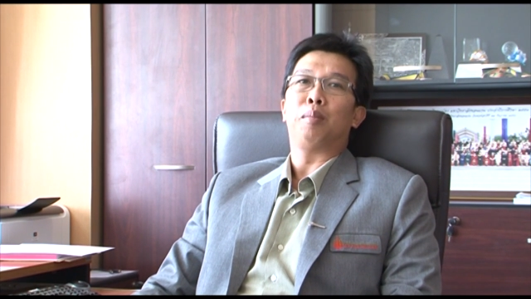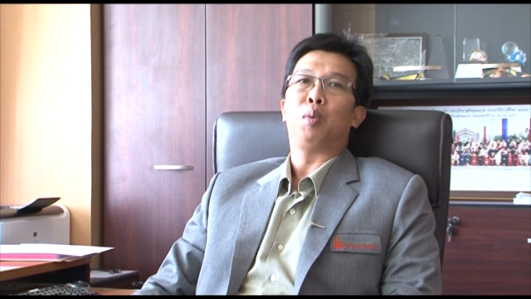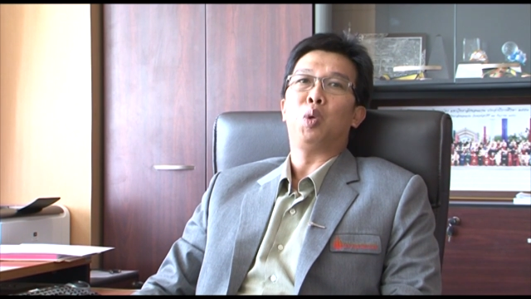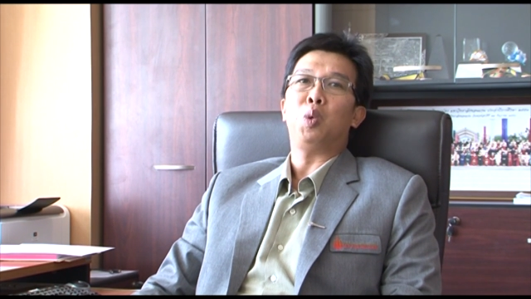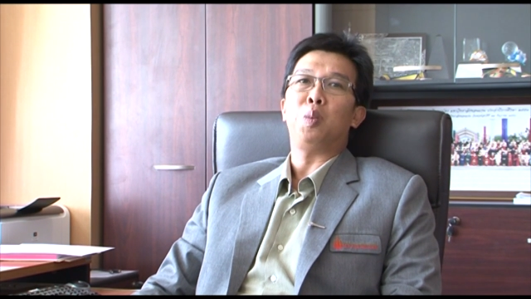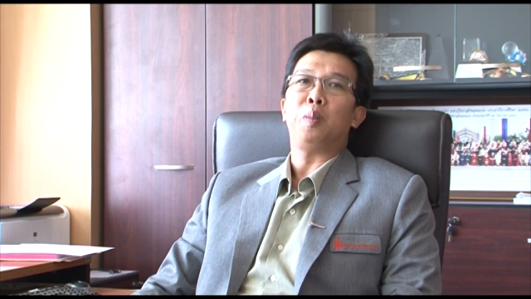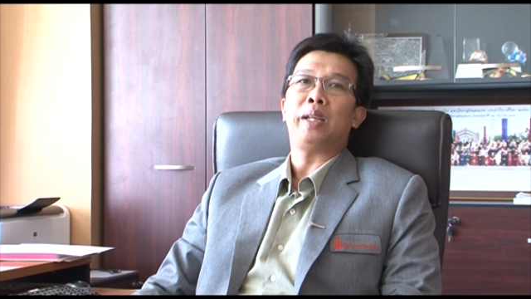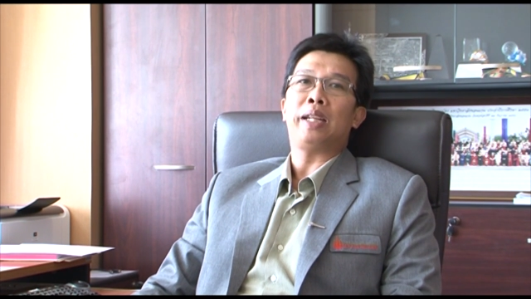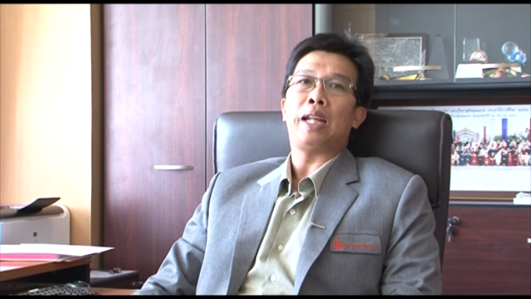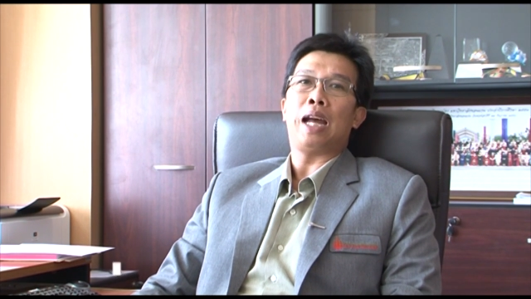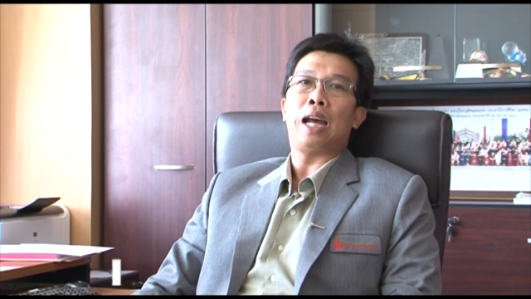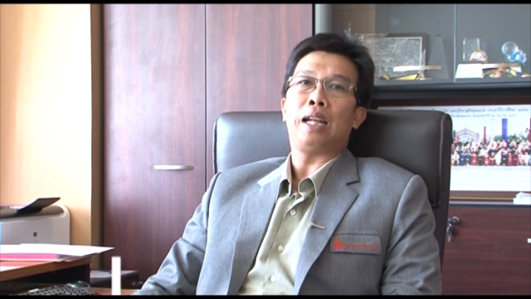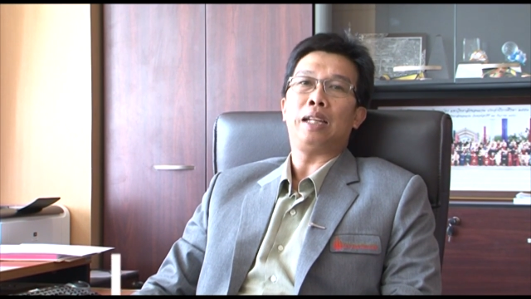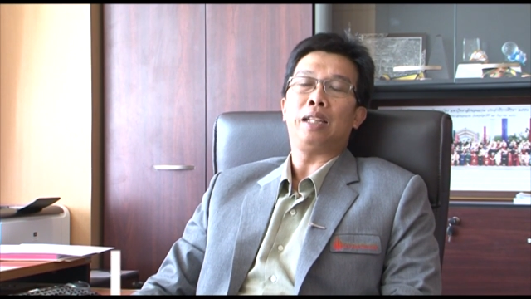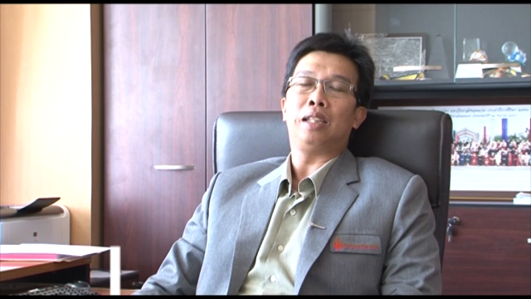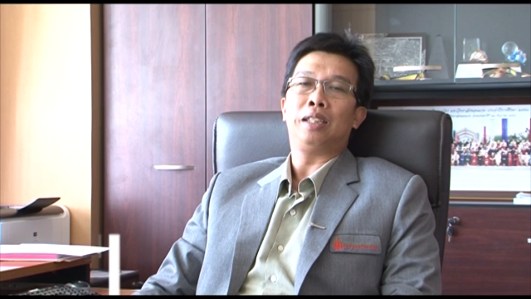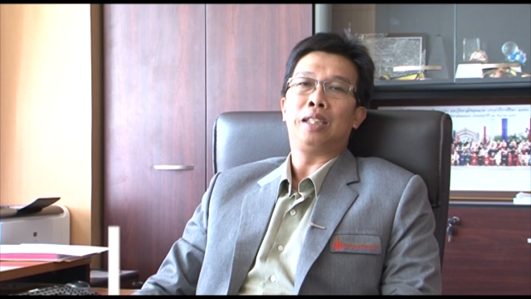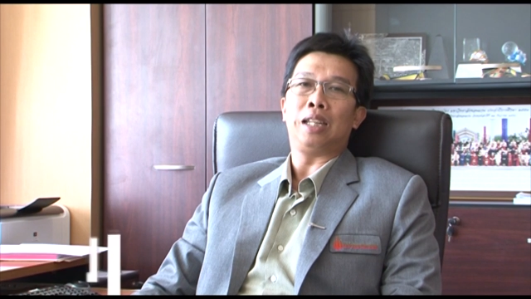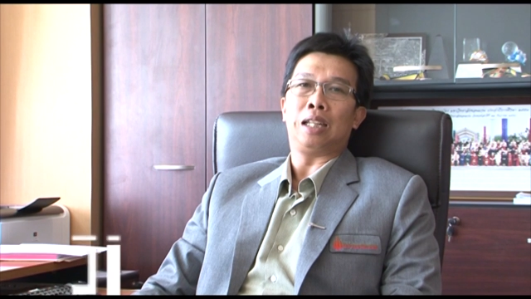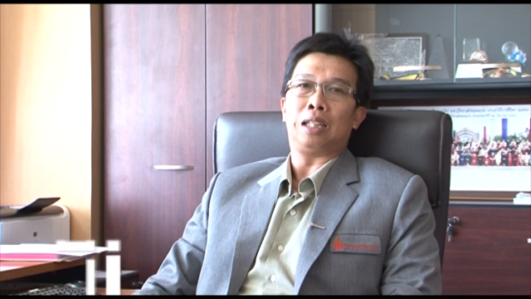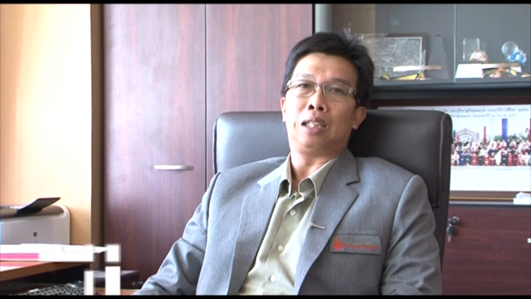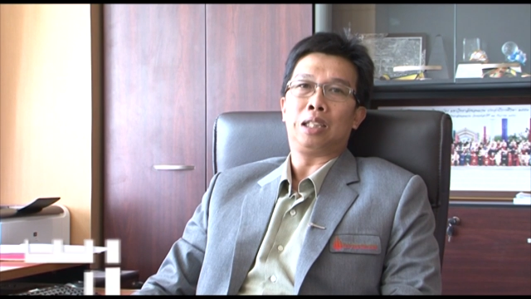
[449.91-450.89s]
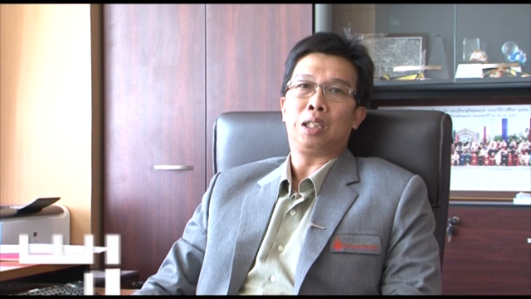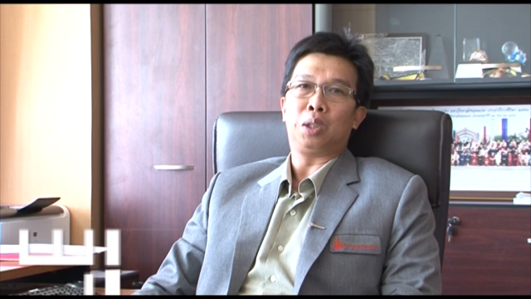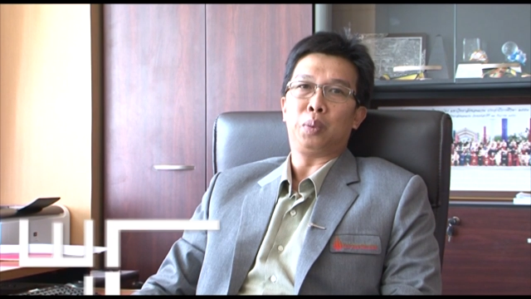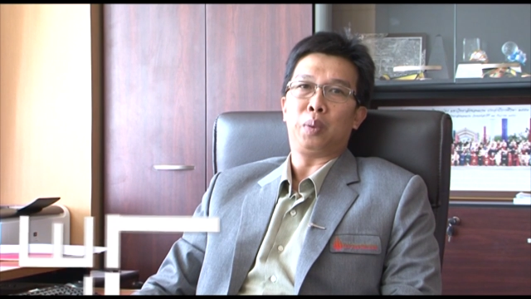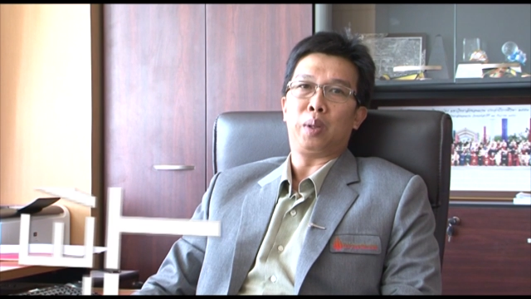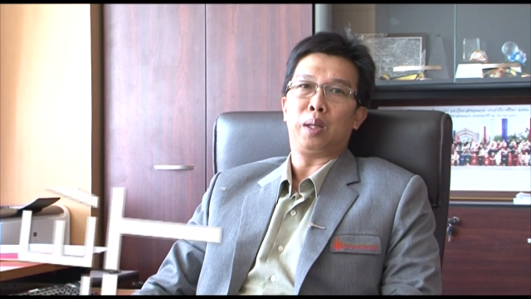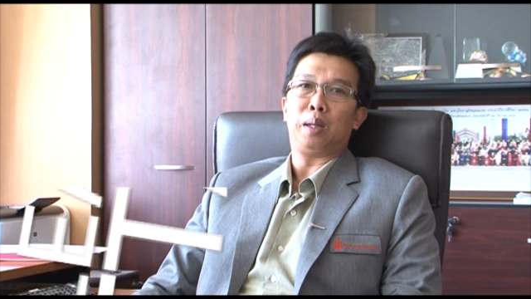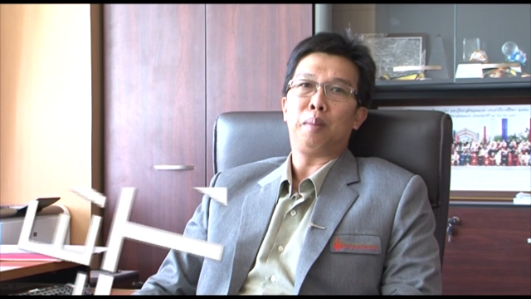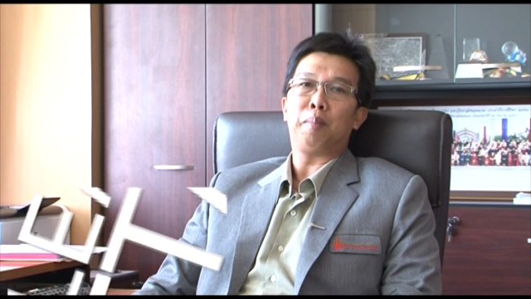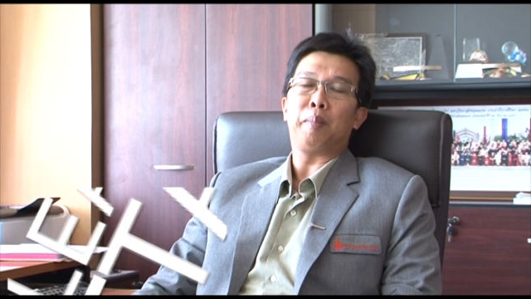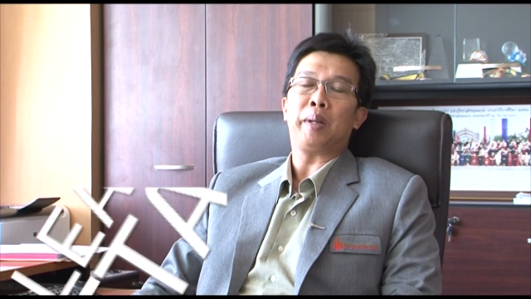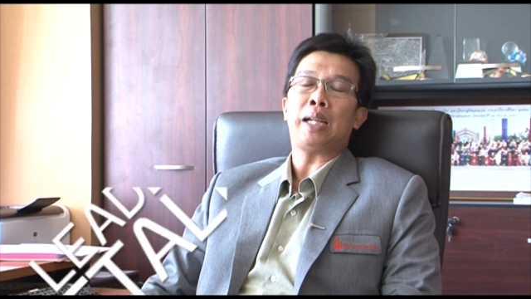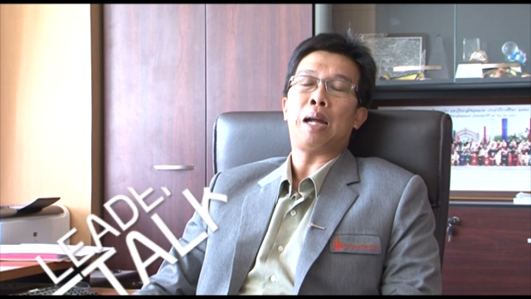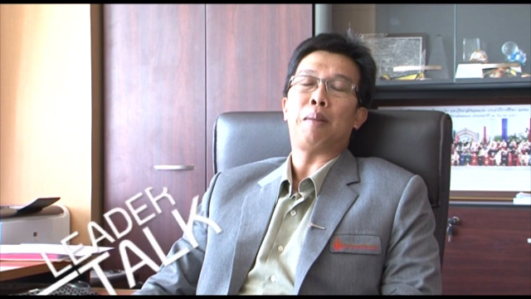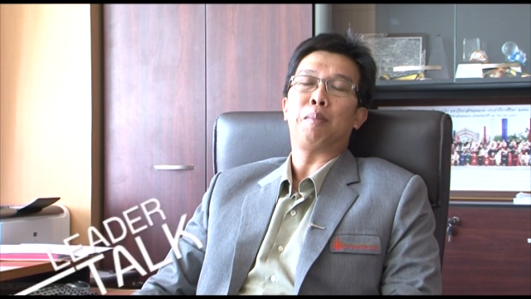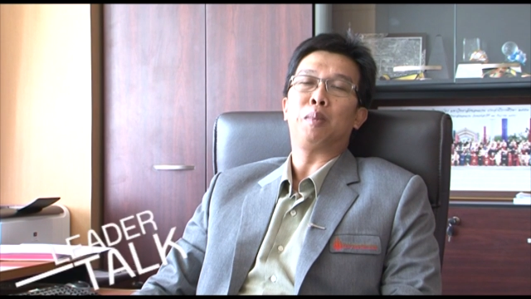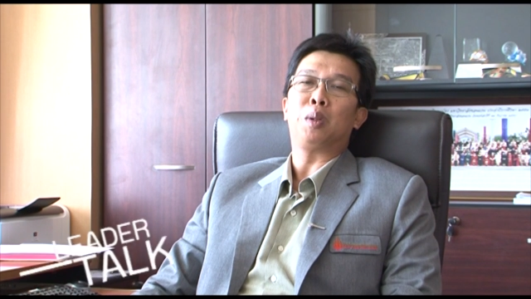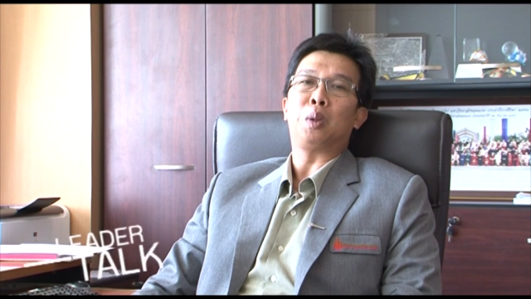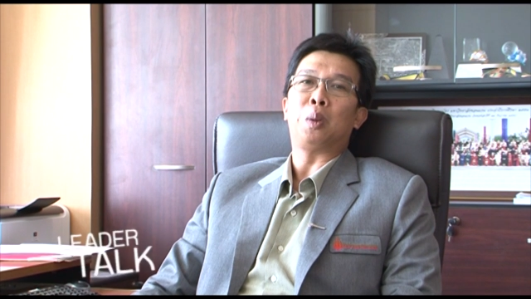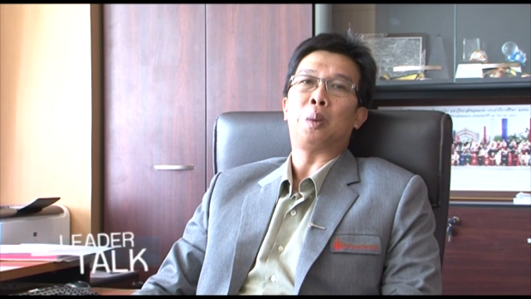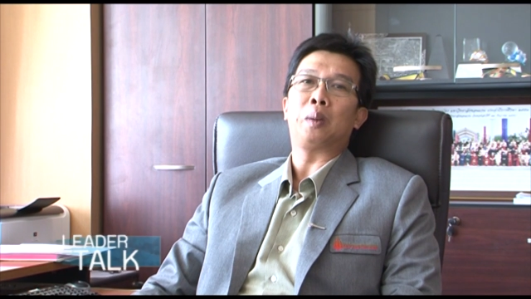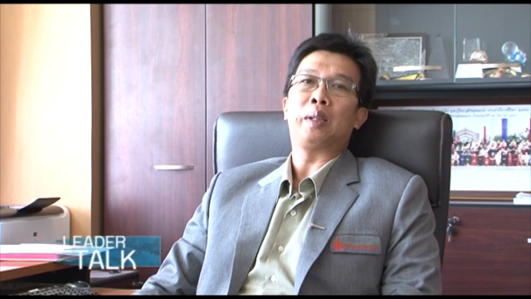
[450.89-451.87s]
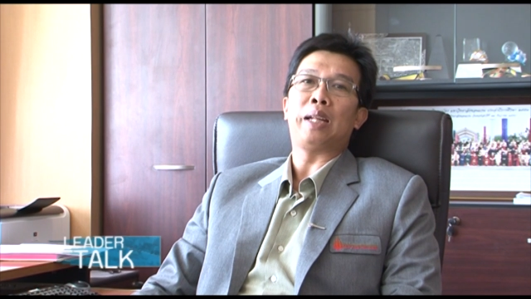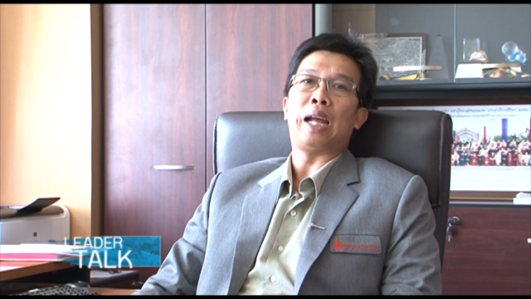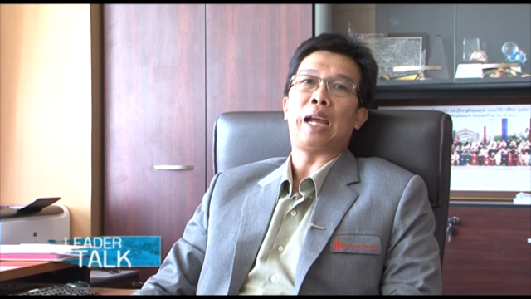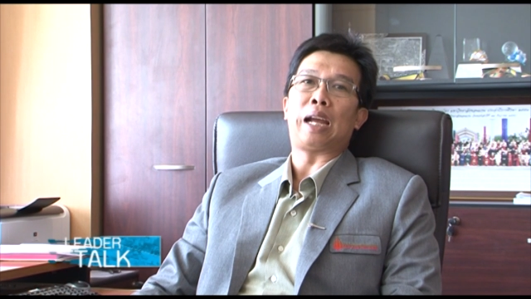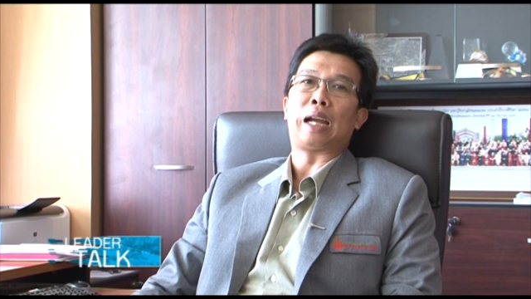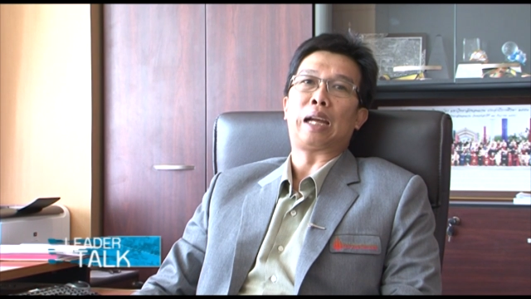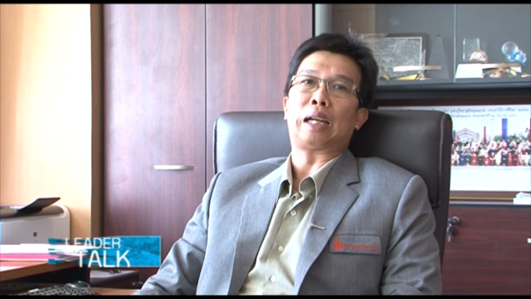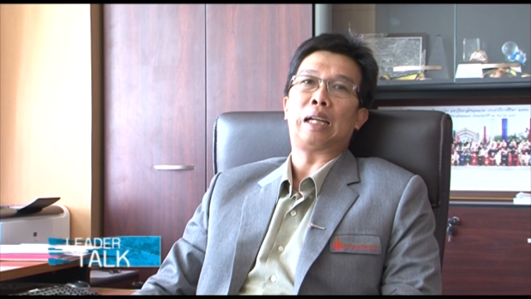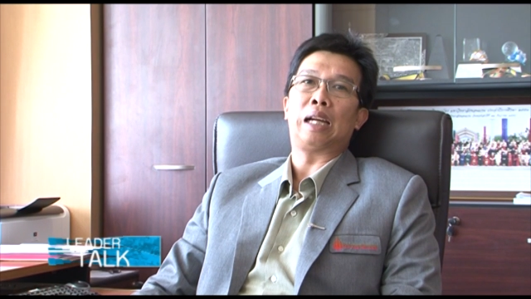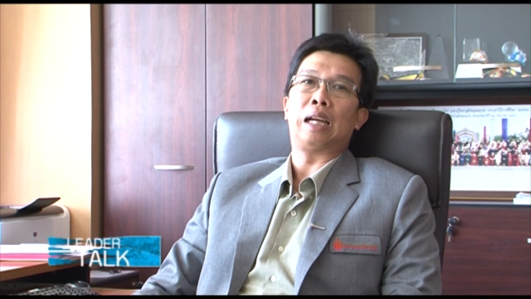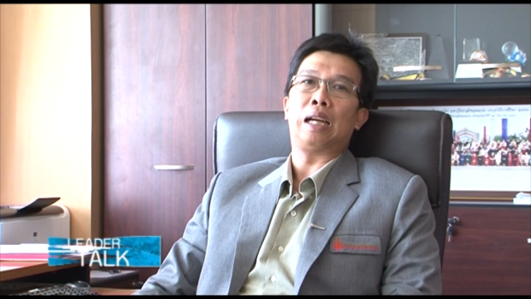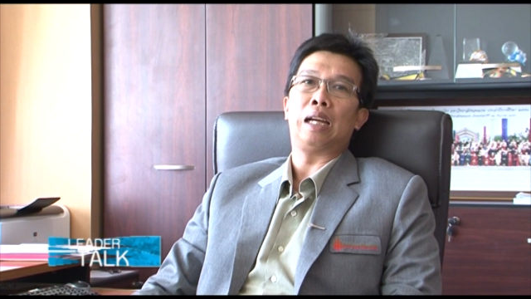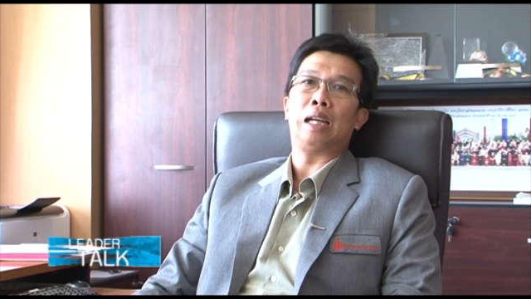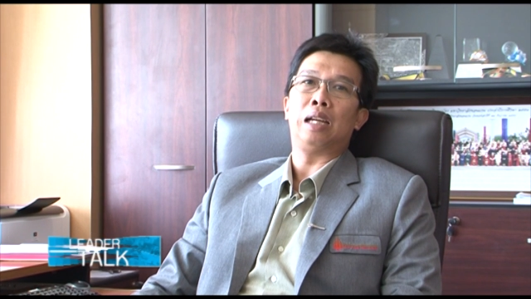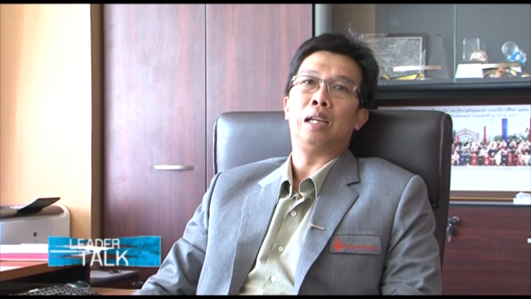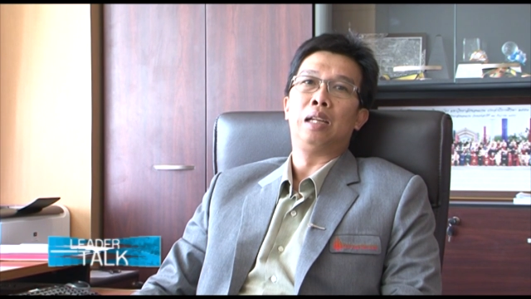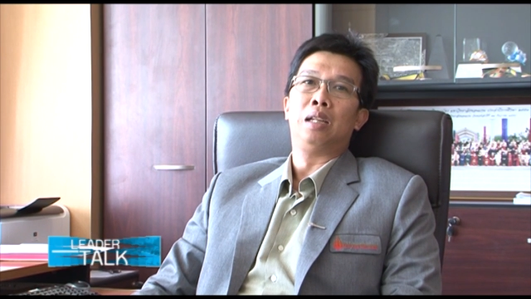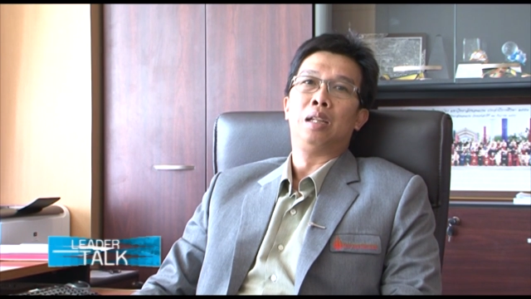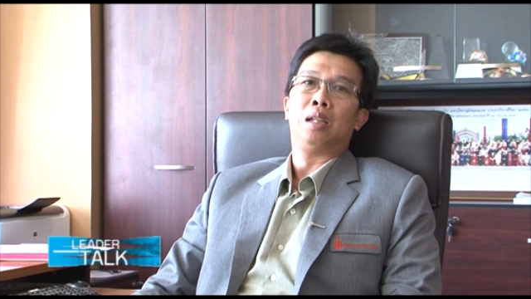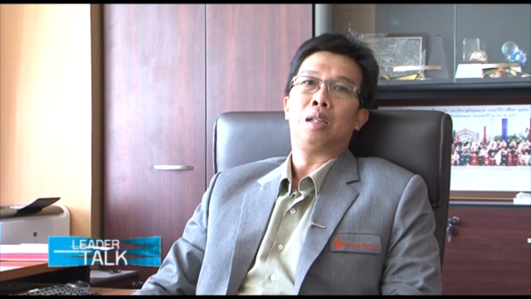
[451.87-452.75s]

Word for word: ภูมิทัศน์จัดสวนประดับตกแต่งนะฮะ